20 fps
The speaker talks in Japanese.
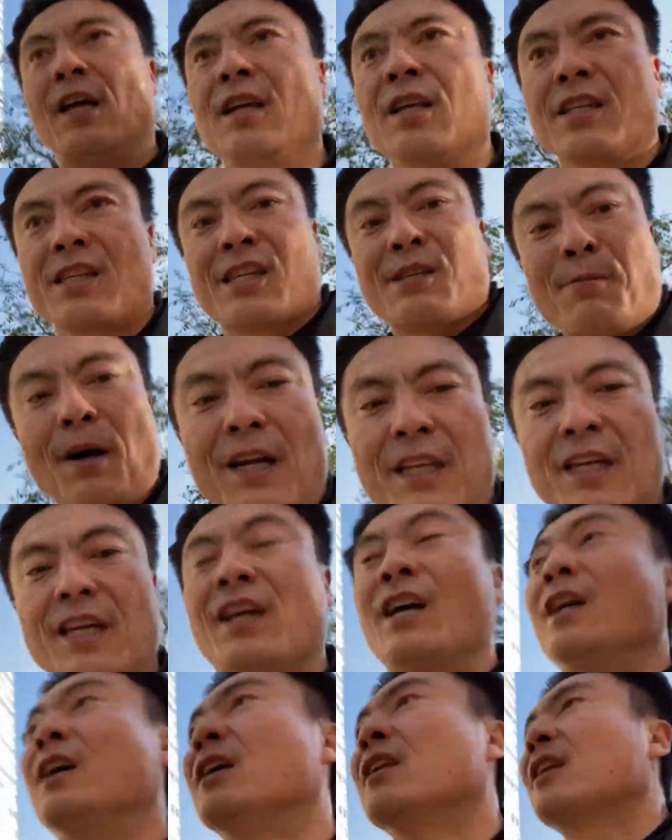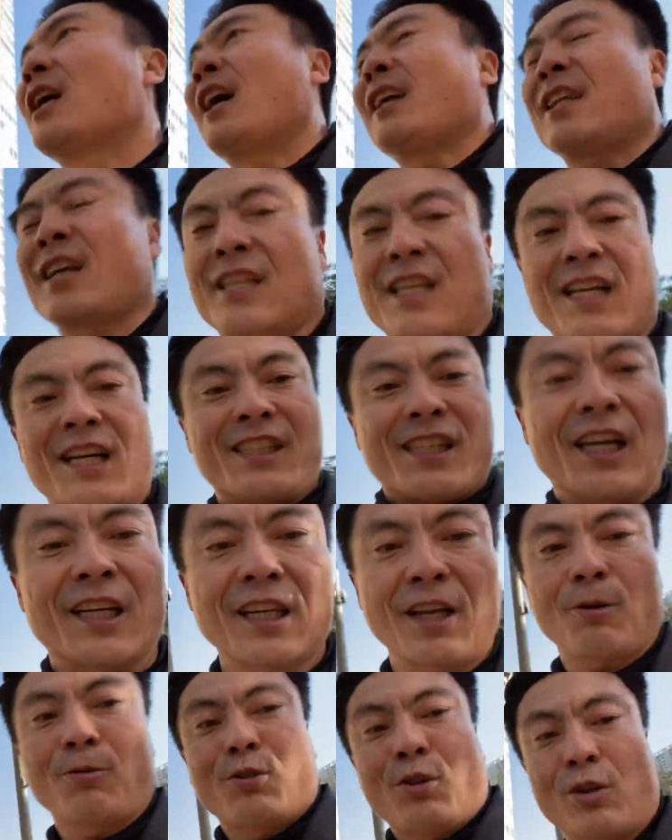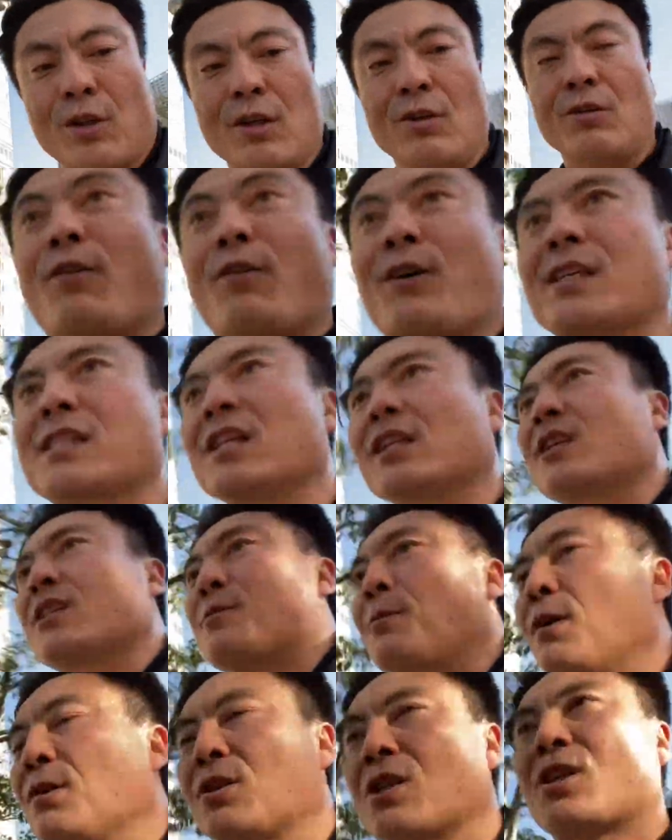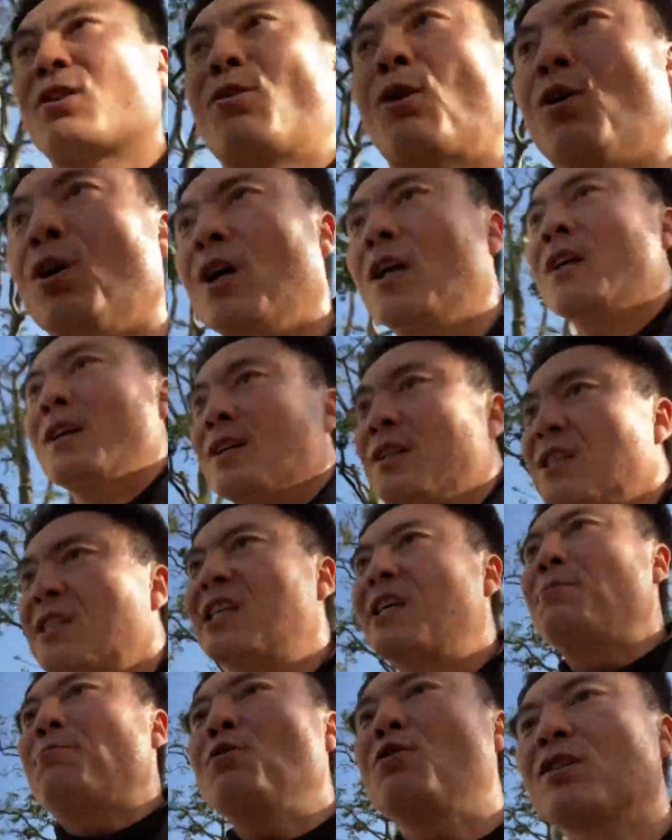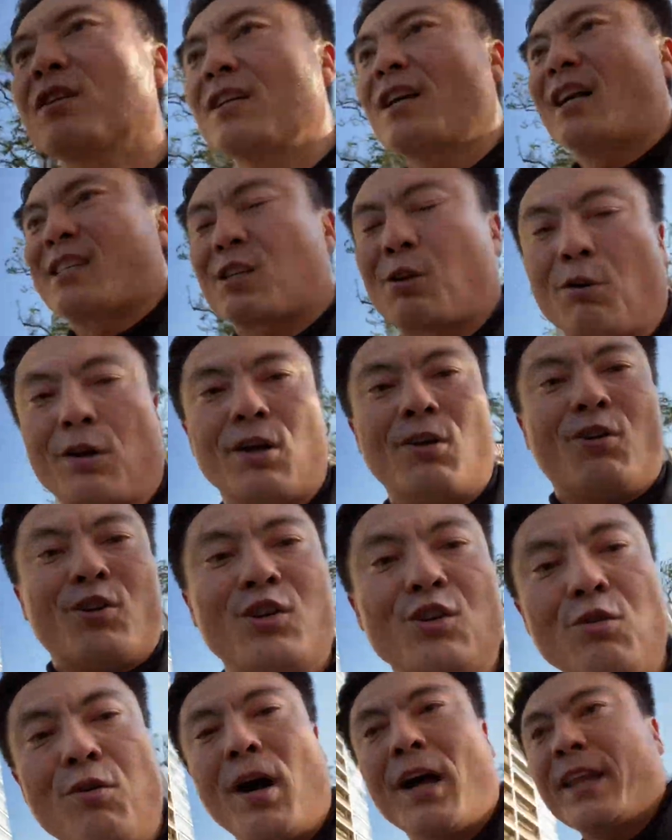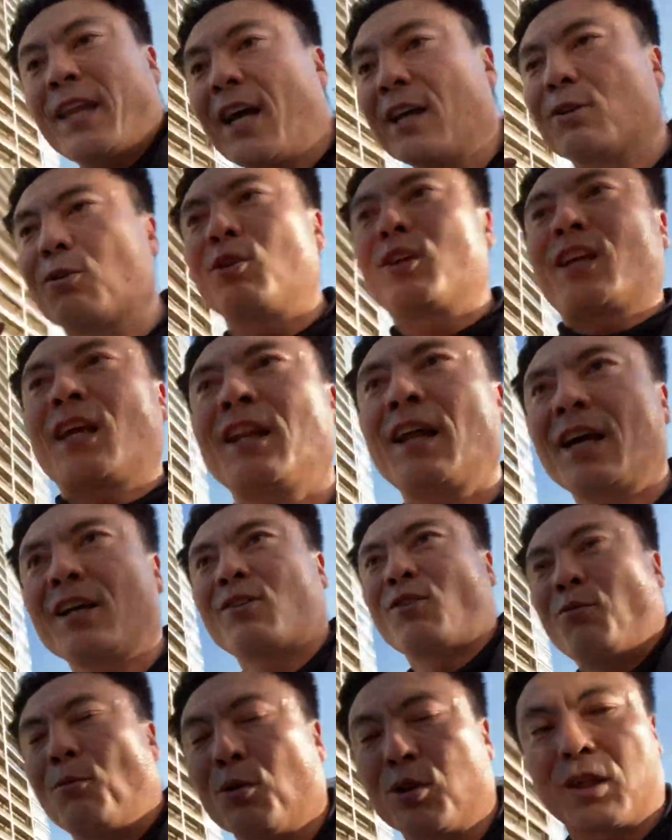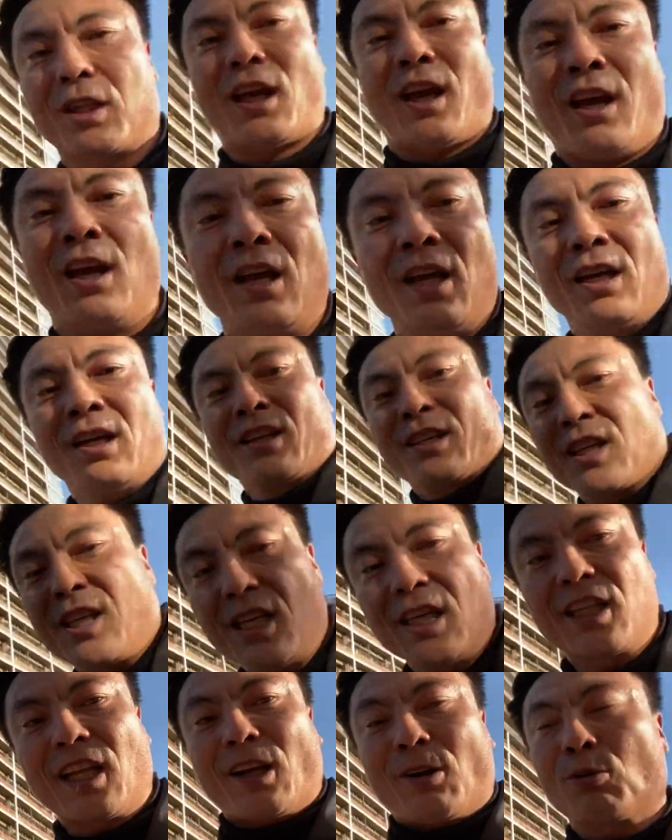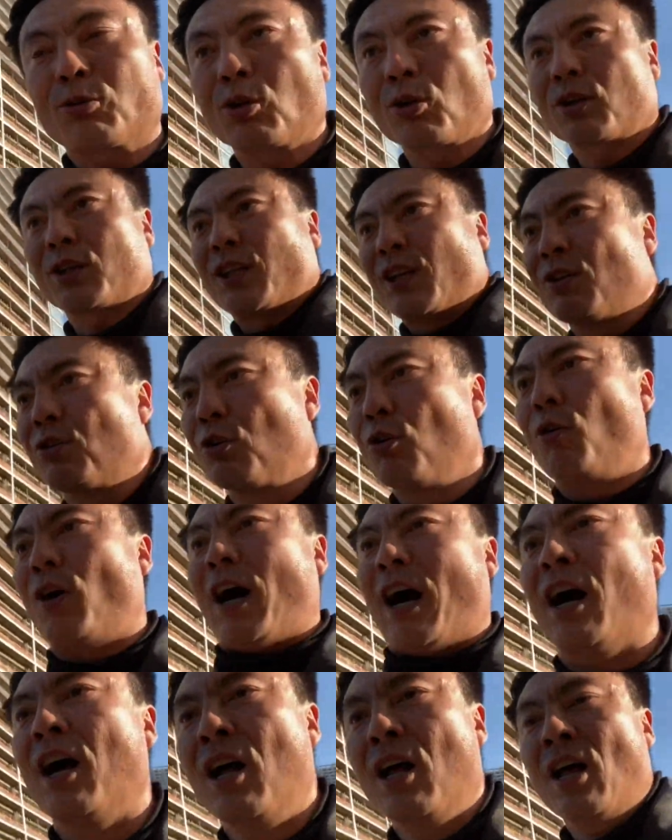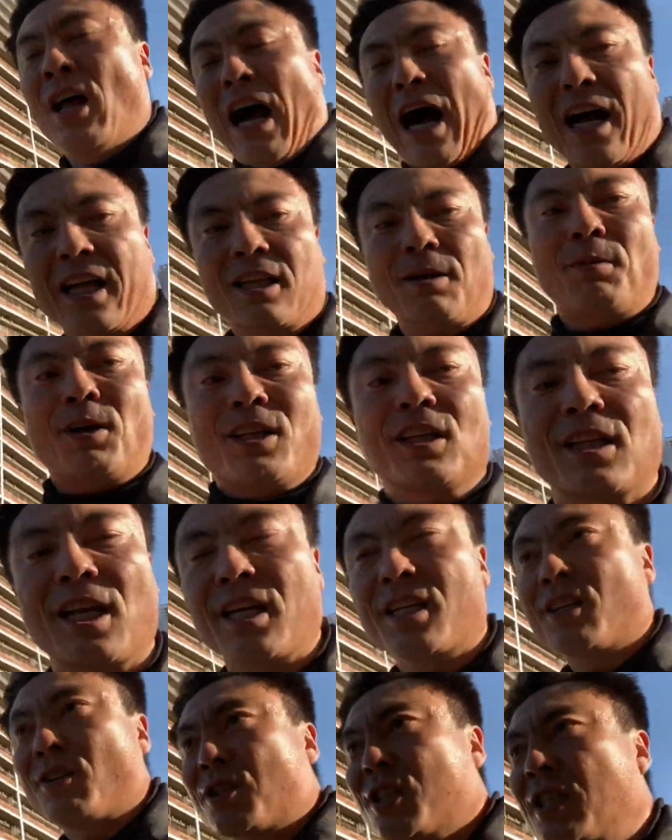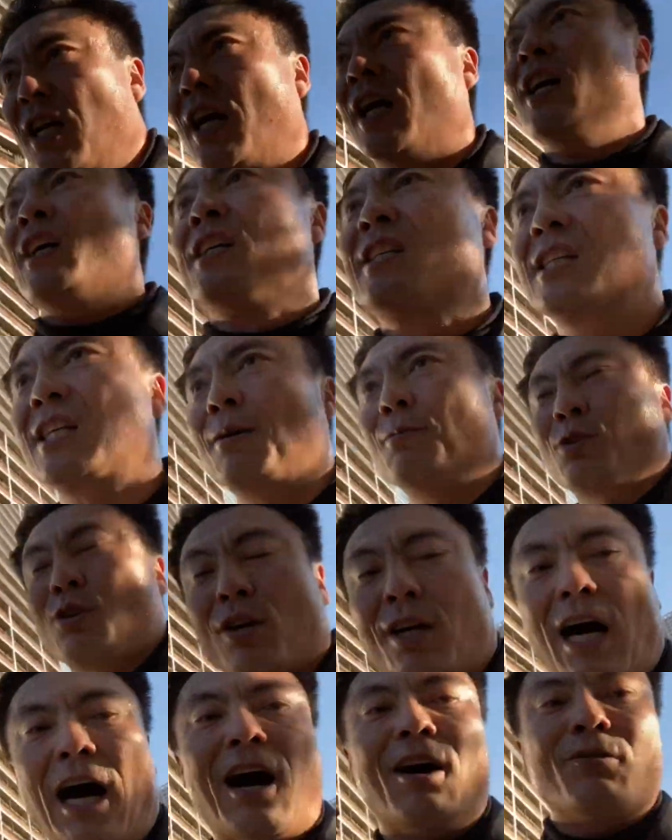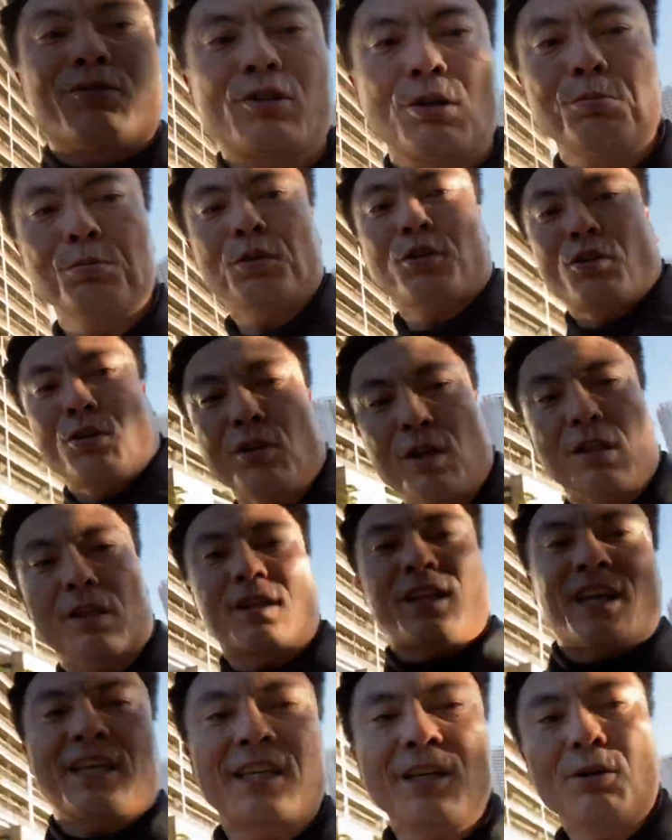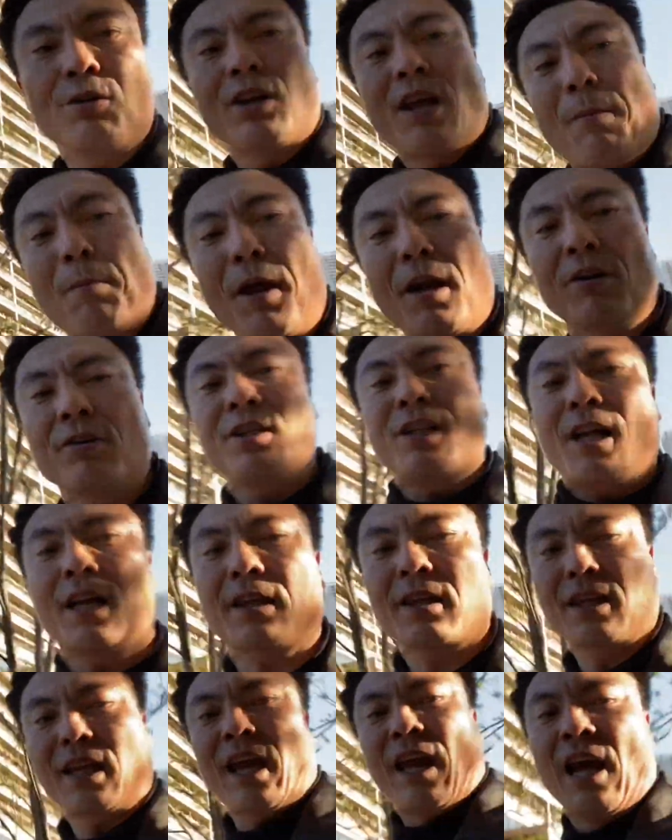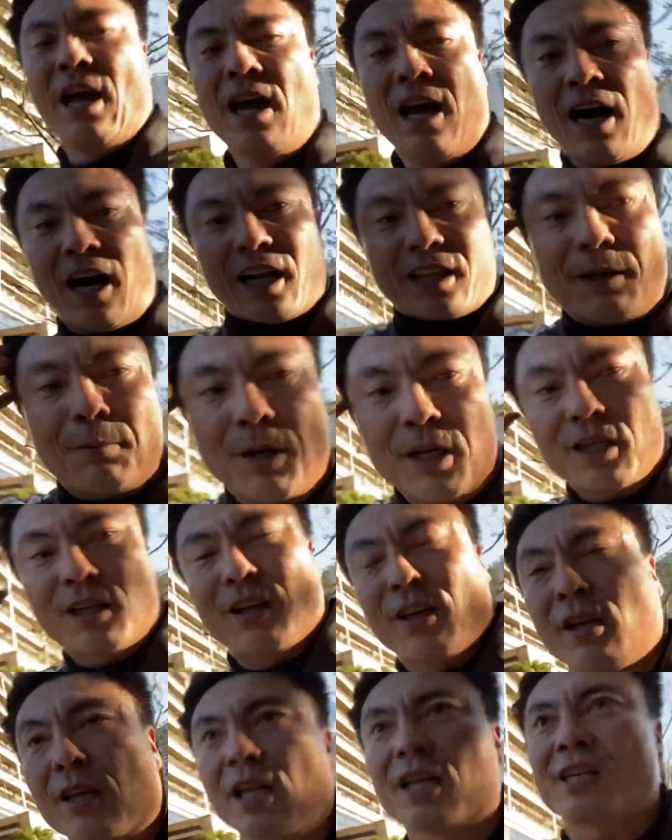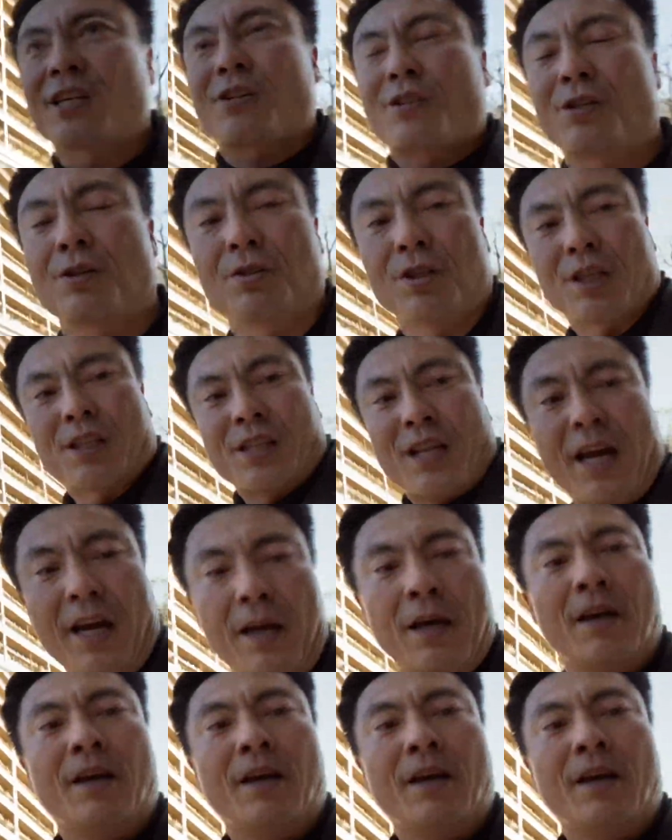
つまり、ただ聞かされたことっていう忘れてしまうんですけど、自分がそれを言わないといけないと思って聞いたことっていうのは頭に定着して、しかもそれがアウトプットできるレベルになって頭に定着するんですね。